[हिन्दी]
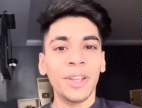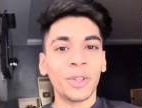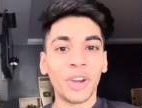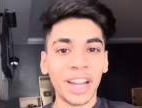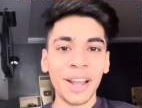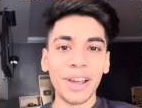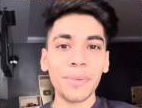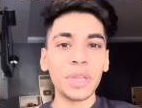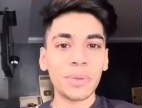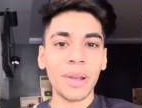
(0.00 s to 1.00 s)
तो गरेना वाले
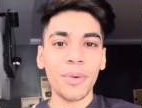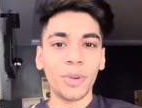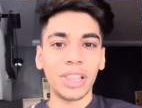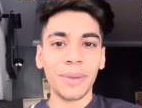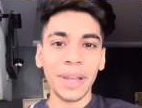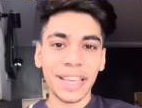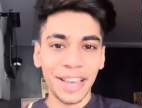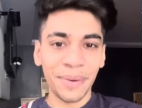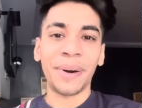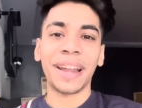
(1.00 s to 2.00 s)
बीच में वो बोलते भाई
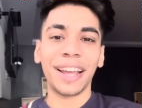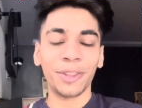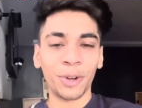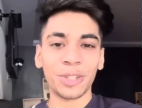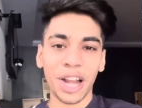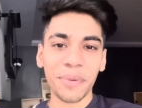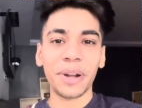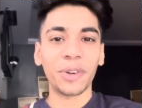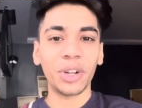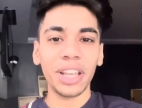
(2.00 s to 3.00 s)
गेम हमारा है दोनों साइड में
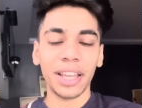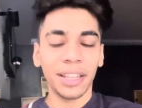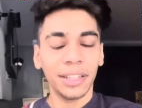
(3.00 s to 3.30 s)
हटो ठीक है